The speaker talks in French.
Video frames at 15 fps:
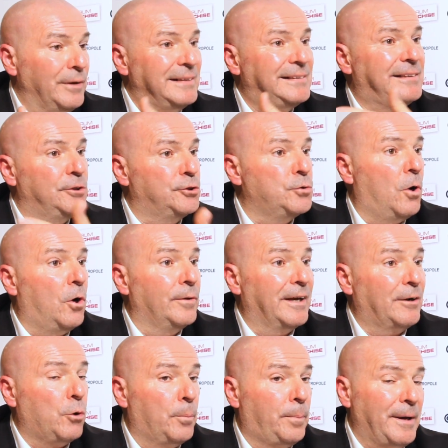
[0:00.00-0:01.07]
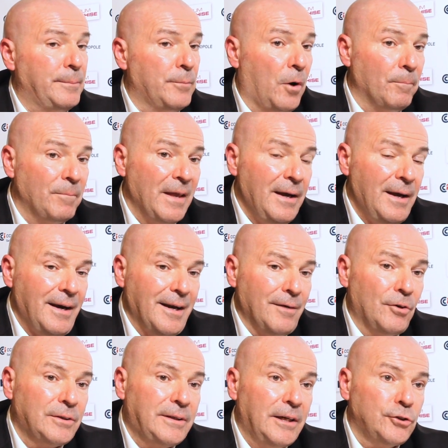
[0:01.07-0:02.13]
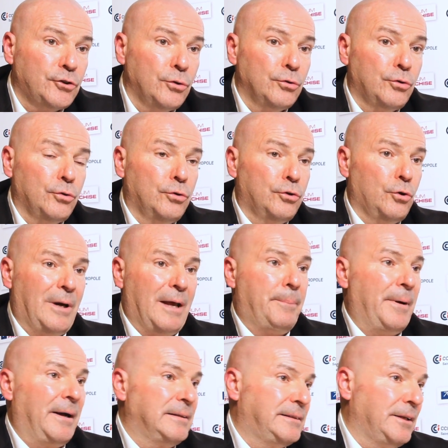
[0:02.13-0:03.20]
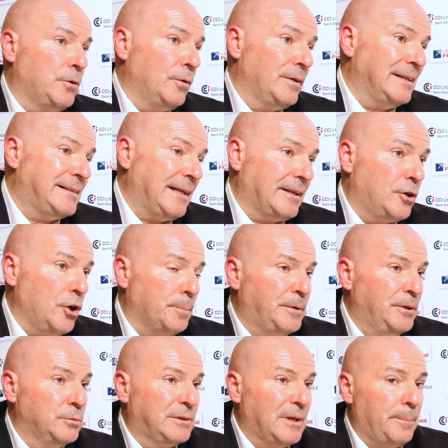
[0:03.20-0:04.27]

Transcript: est six jours en accompagnement. L'avantage de, l'appart, c'est qu'on a sept clubs qui nous